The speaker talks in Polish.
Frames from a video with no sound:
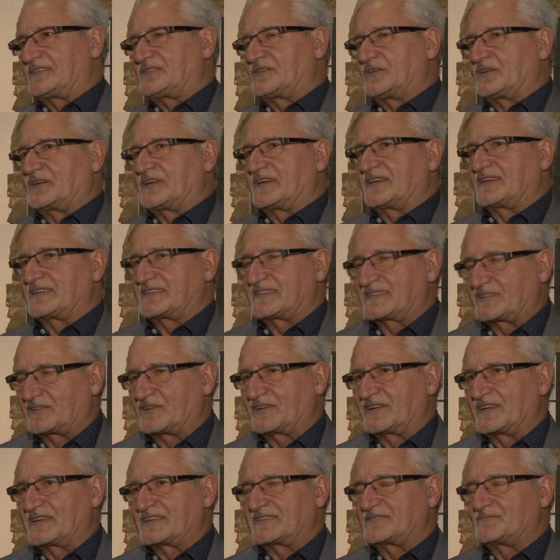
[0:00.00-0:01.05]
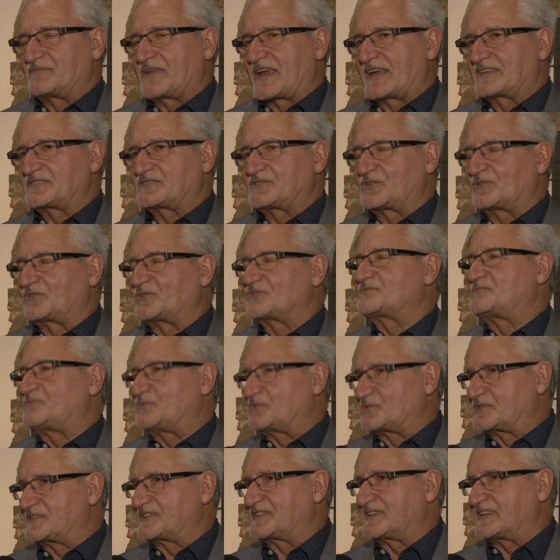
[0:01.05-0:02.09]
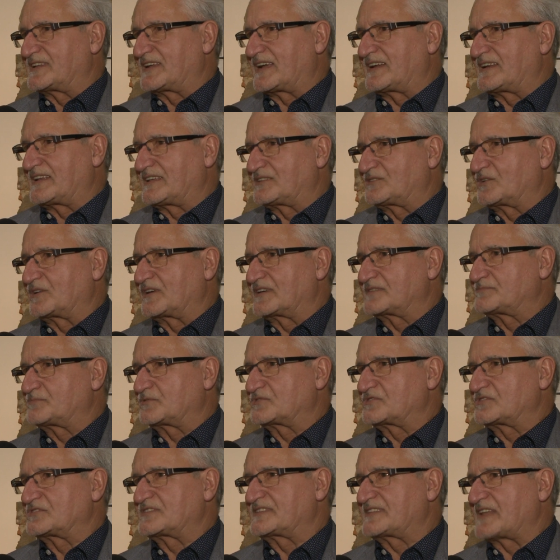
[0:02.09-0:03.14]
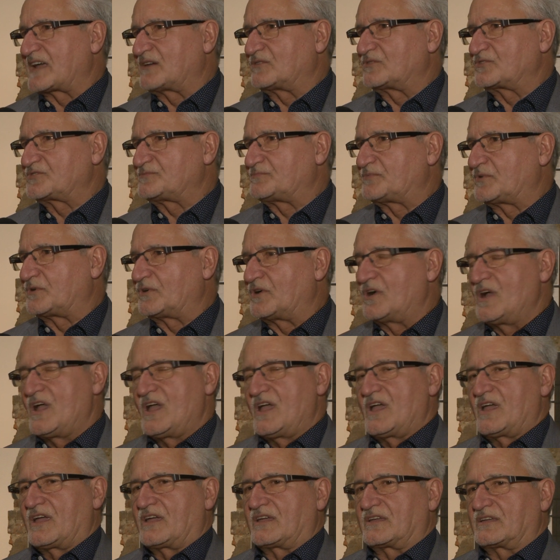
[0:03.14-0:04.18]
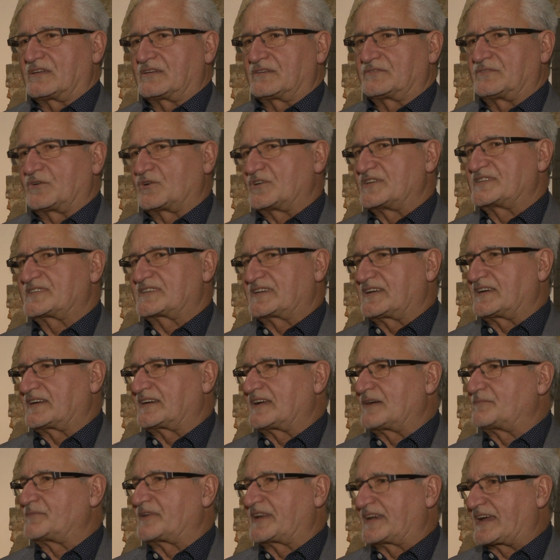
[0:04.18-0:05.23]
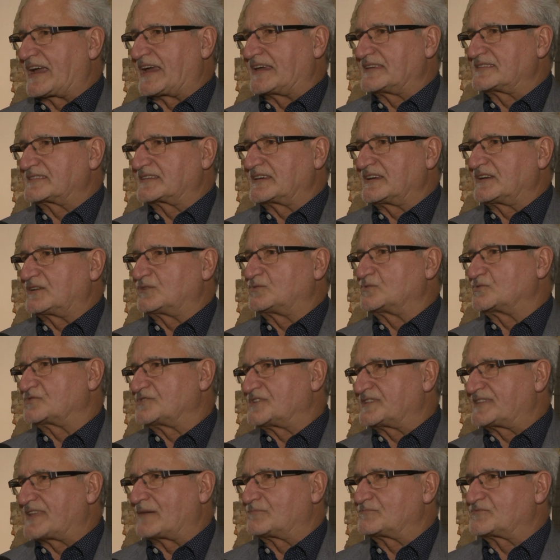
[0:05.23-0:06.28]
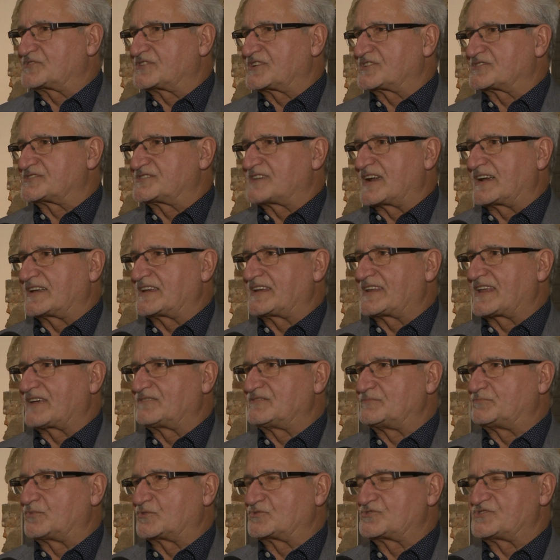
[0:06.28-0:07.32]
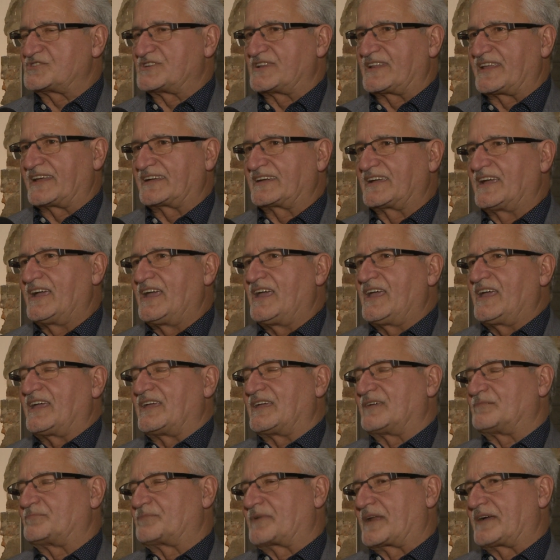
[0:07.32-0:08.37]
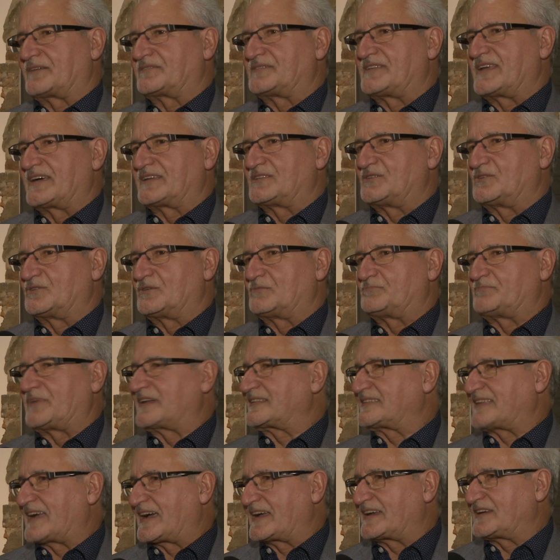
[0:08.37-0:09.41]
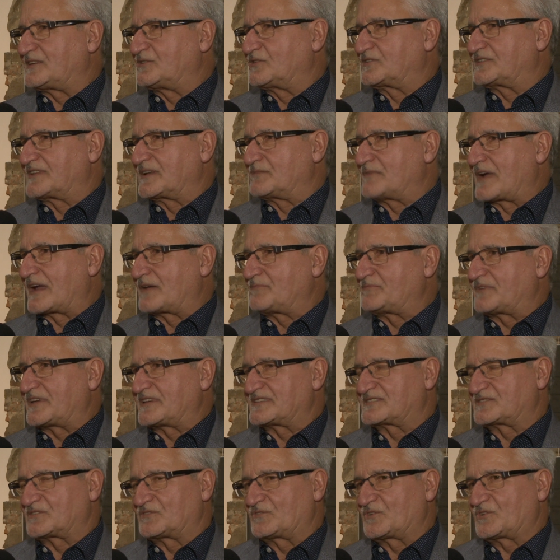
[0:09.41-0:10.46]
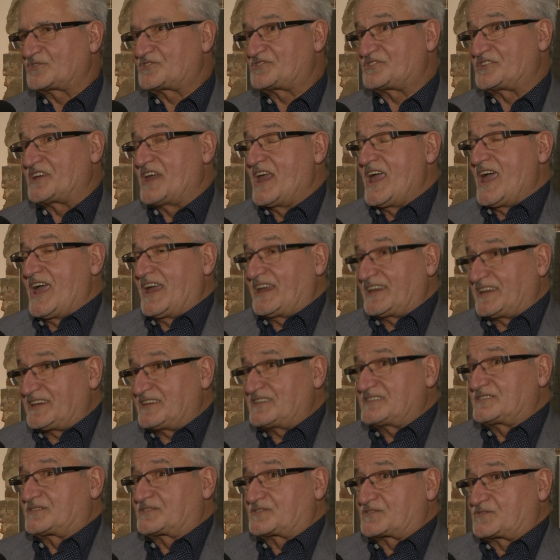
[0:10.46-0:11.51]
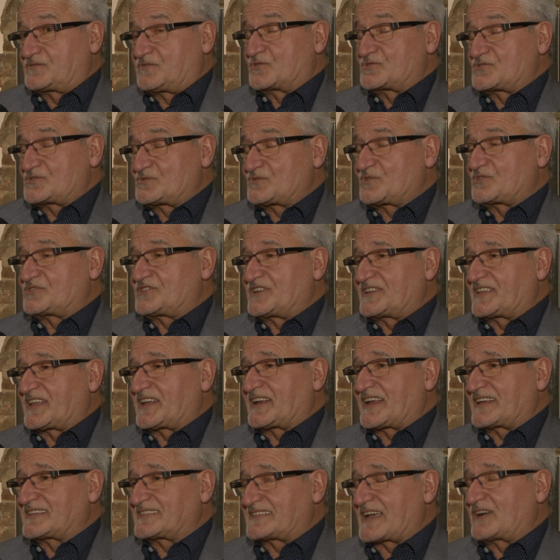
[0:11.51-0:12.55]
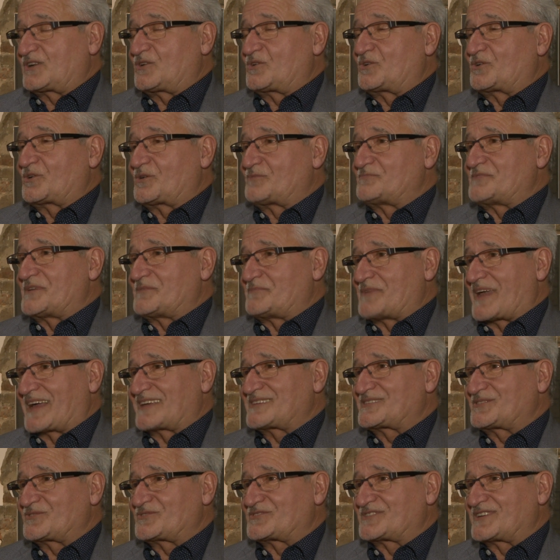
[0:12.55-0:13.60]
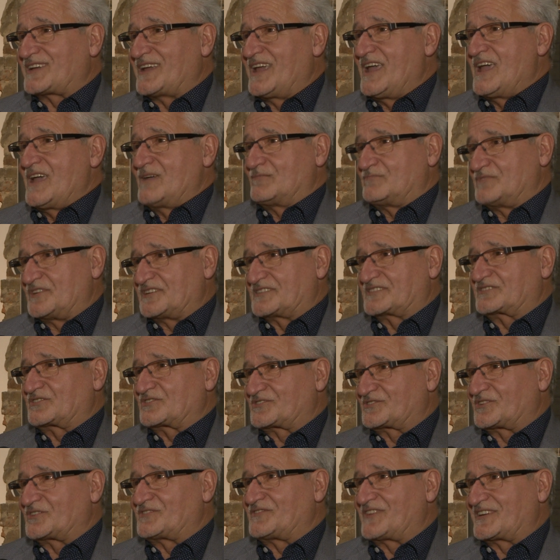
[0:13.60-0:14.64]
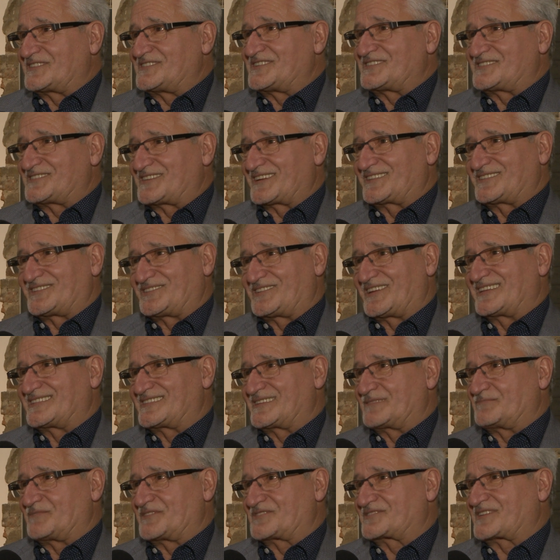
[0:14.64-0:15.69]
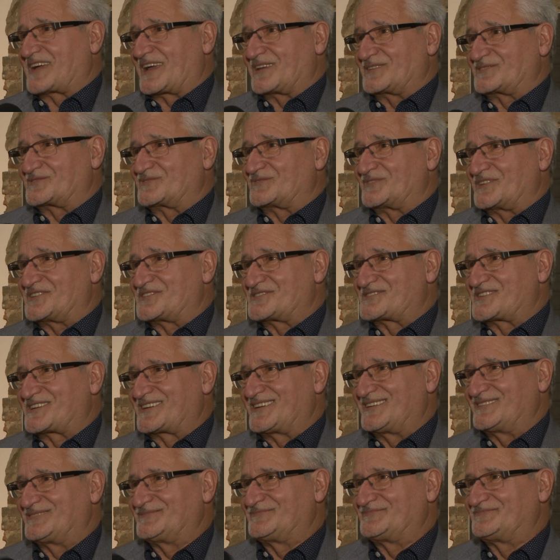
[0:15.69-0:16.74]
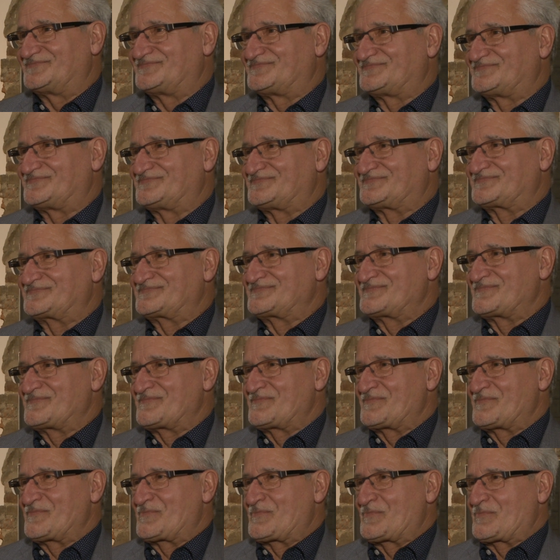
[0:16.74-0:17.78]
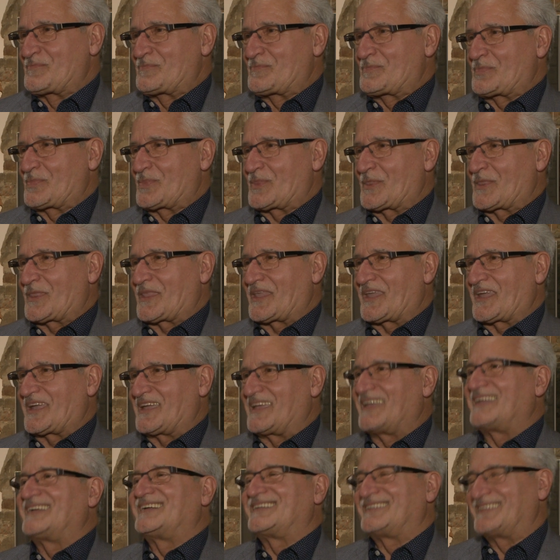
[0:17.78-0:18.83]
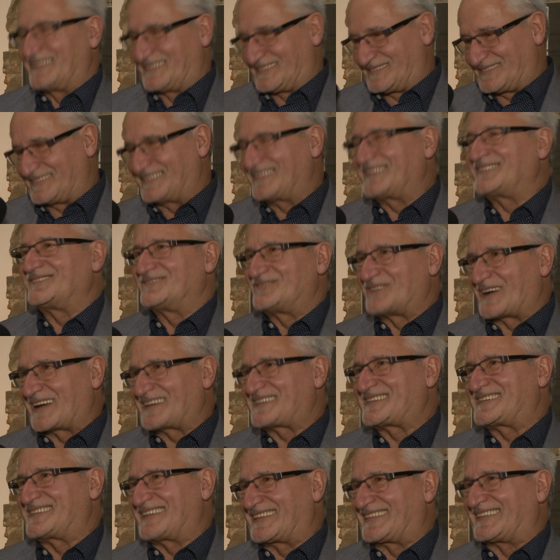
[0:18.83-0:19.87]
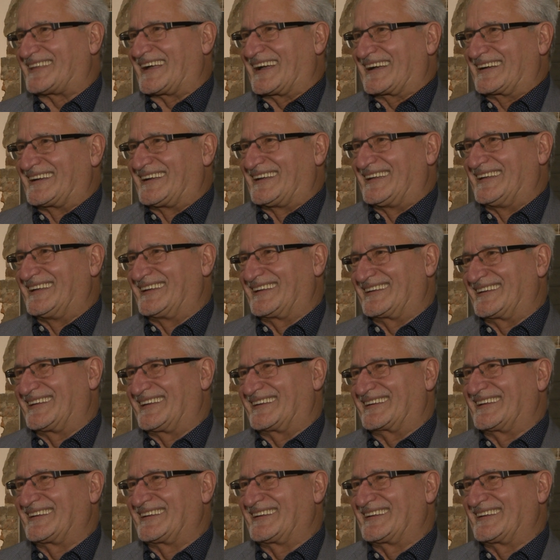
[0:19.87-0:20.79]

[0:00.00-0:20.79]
to jest, to jest miasto rozpusty, ale to jest pozostałość po wojskach amerykańskich którzy tam przyjeżdżali na wypoczynek e, prawda, do Patai, do tej małej miejscowości i stworzyło się teraz tak ogromne miasto, że blisko 120 tysięcy mieszkańców liczy. Widać, że mieli tam Amerykanie swój udział. Właśnie tak. E,